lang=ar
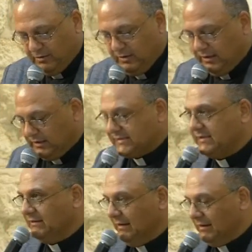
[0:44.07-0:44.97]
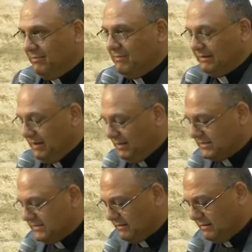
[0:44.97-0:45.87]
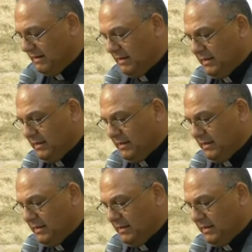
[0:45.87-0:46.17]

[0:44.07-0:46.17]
هي قصة إقامة لعازر